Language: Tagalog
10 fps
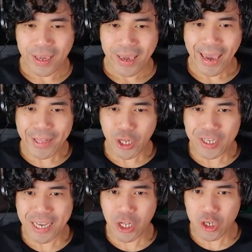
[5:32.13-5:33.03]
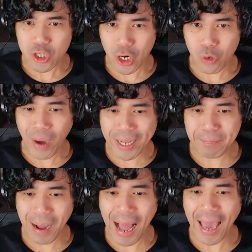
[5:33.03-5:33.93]
Ito si Dr. White,
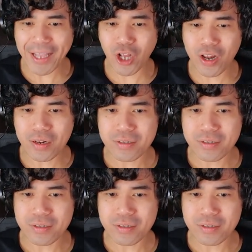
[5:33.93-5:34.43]
mga idol!